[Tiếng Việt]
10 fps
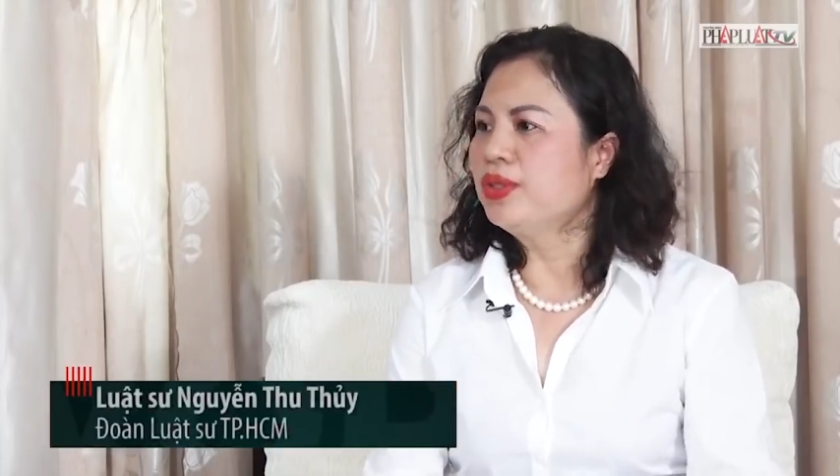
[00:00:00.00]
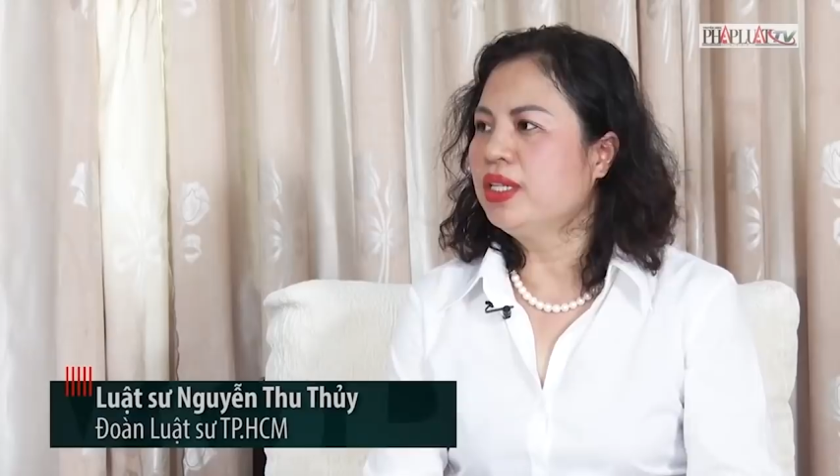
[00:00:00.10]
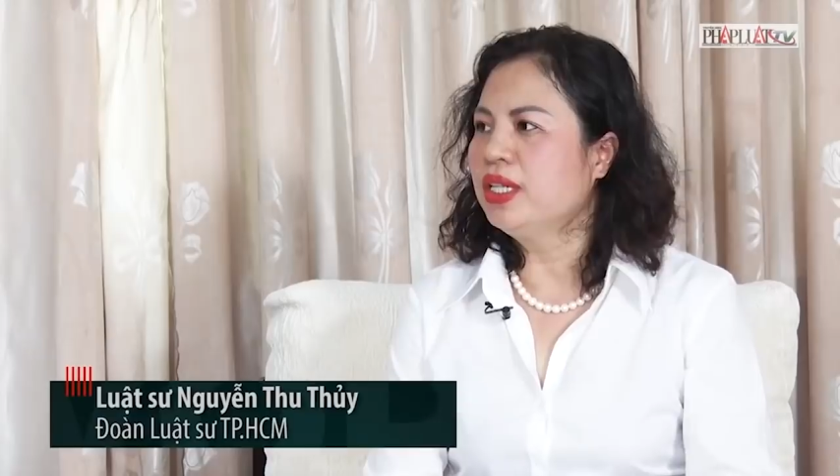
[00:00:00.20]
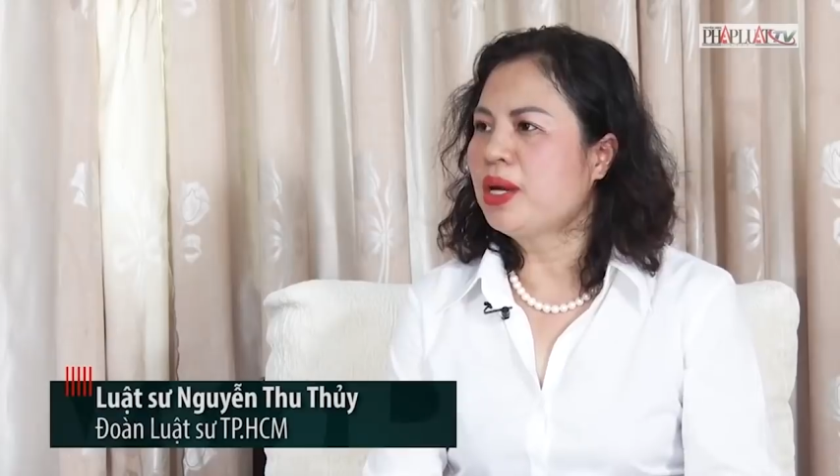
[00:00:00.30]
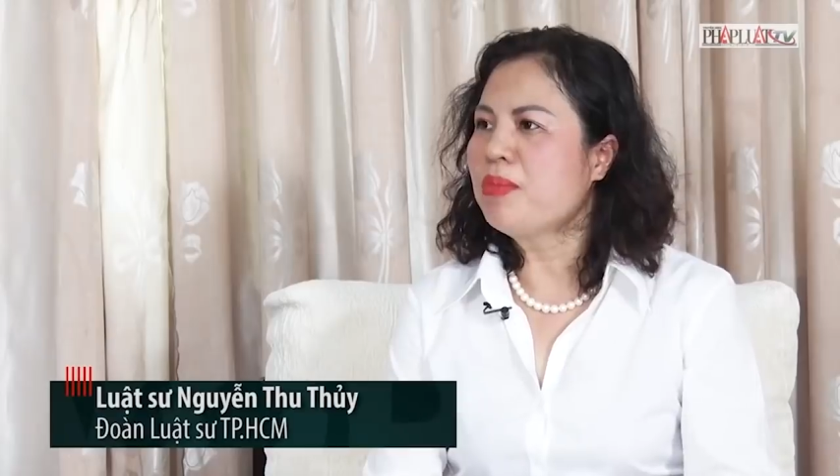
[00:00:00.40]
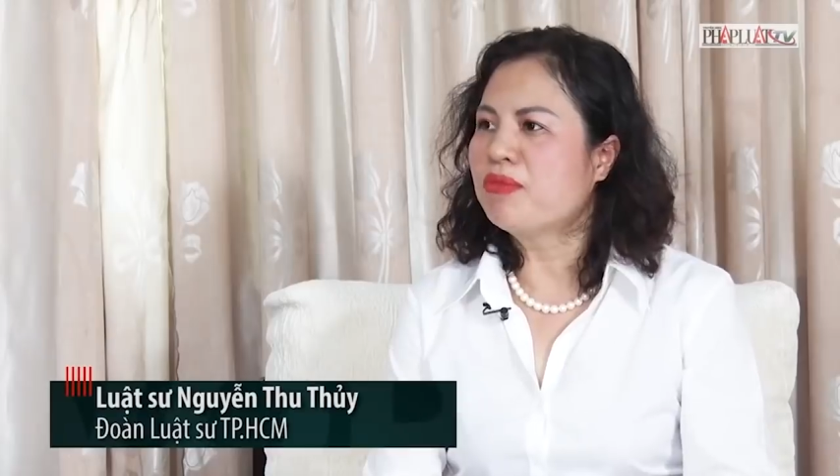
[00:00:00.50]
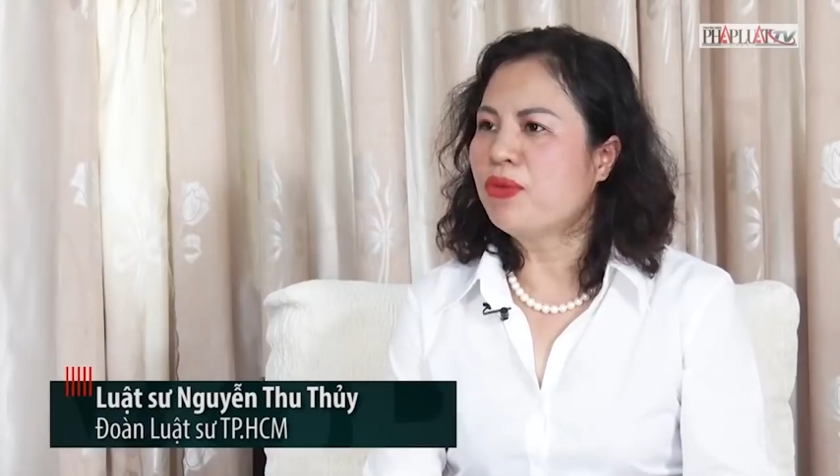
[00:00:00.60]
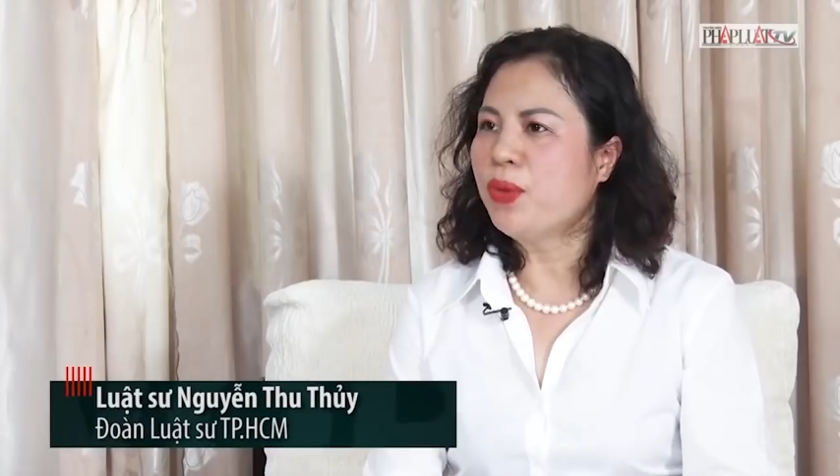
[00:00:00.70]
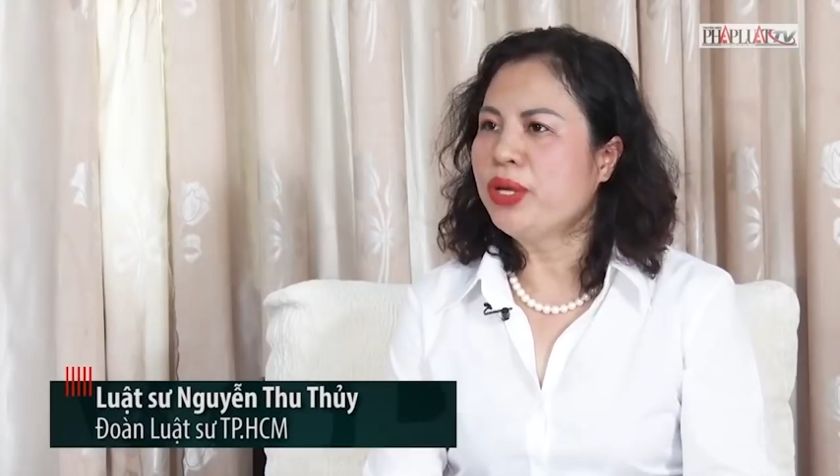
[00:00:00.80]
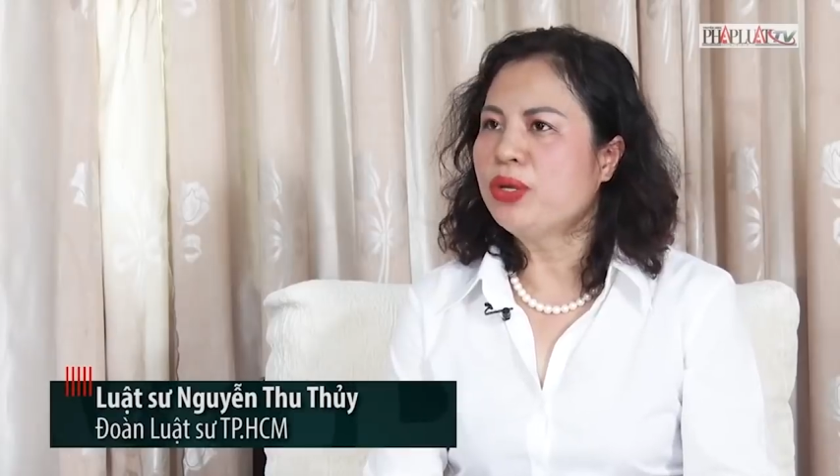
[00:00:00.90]
thì các bậc
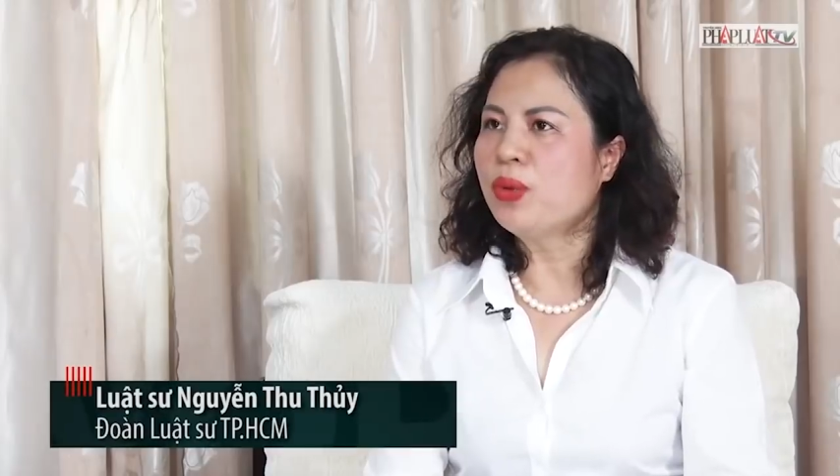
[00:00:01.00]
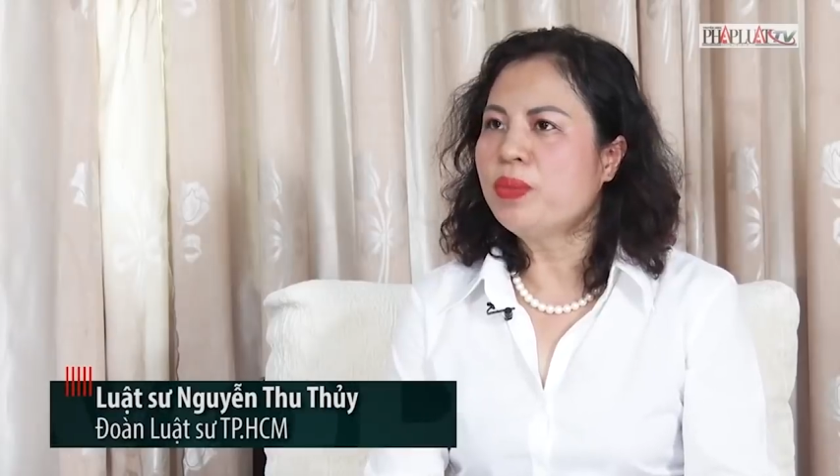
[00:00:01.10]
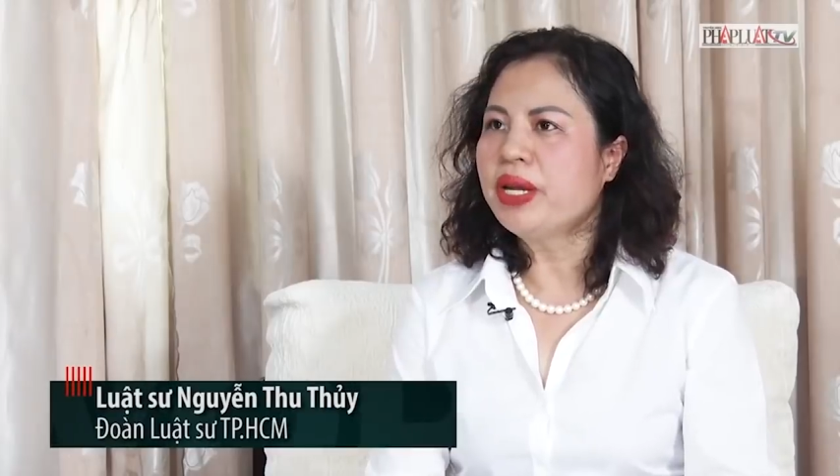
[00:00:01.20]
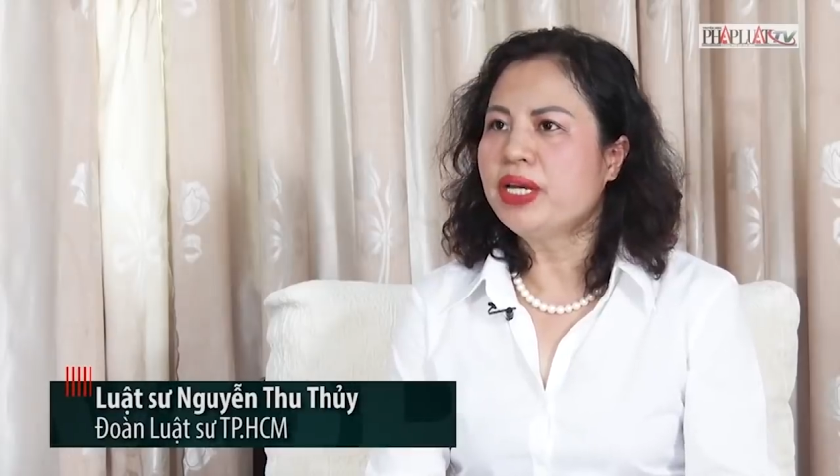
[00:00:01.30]
phụ huynh cũng